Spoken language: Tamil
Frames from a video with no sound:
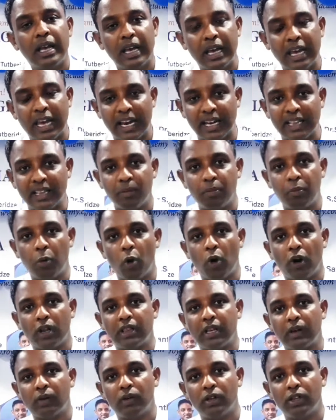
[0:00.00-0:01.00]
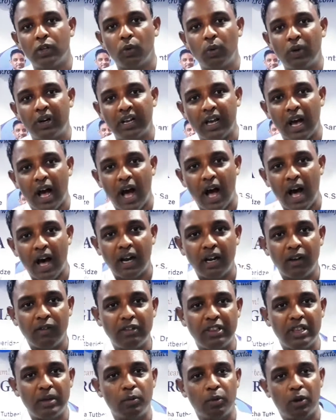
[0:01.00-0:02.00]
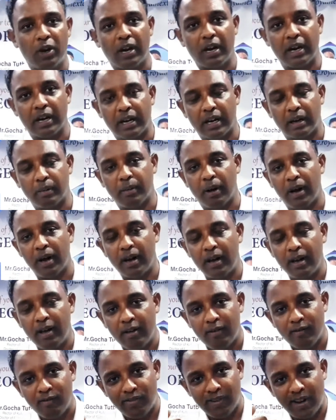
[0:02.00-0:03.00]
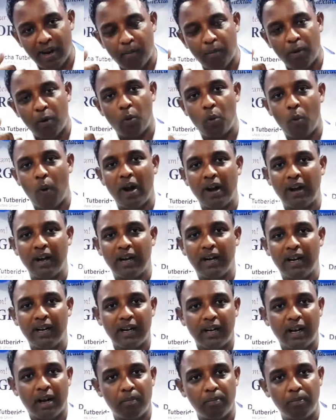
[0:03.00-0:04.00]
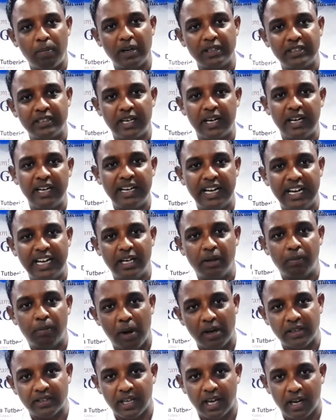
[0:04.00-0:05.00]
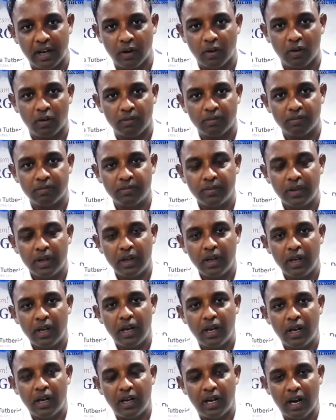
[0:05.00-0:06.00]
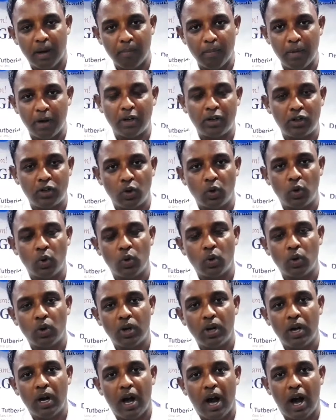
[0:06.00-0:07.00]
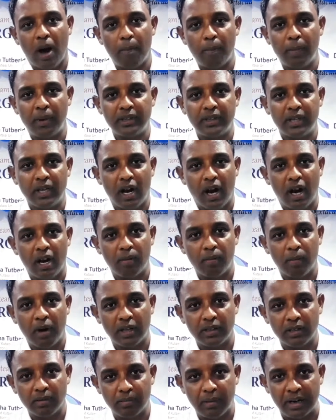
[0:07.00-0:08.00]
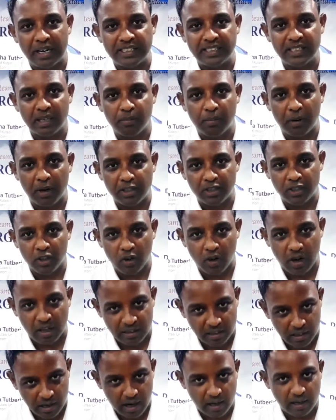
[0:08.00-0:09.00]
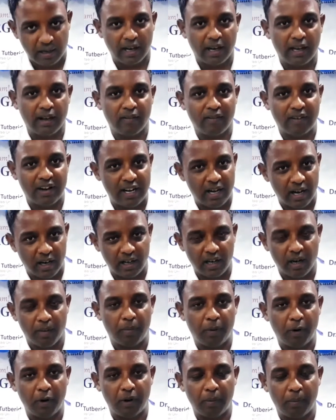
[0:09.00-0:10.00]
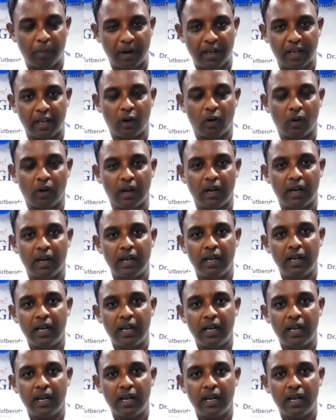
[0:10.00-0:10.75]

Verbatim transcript: இங்கேருந்து போகிறதுக்கு வந்து ஒரு ஆறு விதிமுறைகள் இருக்குமா நம்பர் ஒன் கம்பல்சரி நீட்டு பாஸ் ஆகிருக்கணும் நம்பர் டூ ஐம்பத்தி நாலு மாதம் மெடிசன் படிச்சிருக்கணும் அந்த நாட்டில் வெளிநாட்டில் போட்டி படிக்கிறவங்க